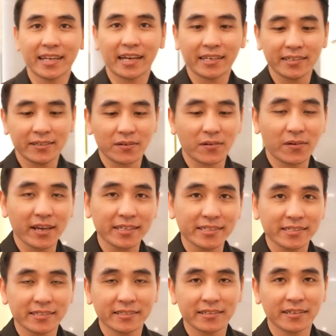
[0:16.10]
nhẫn
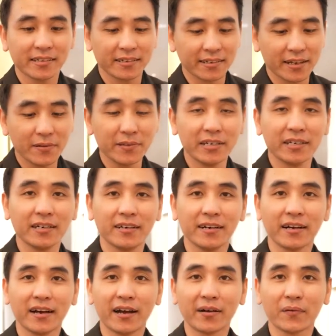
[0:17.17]
Rolex. Nếu
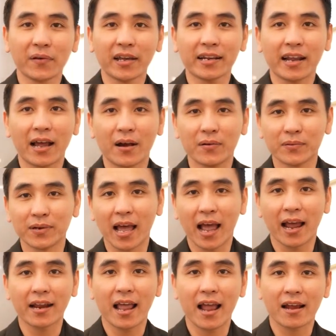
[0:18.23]
như quý khách nào
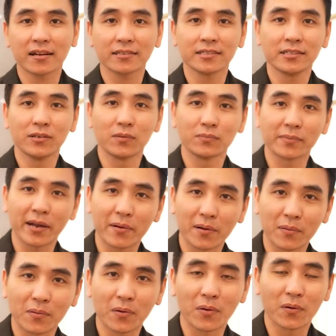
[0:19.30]
đã đang sử dụng đeo
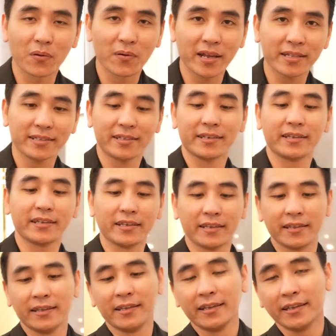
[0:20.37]
đồng hồ Rolex thì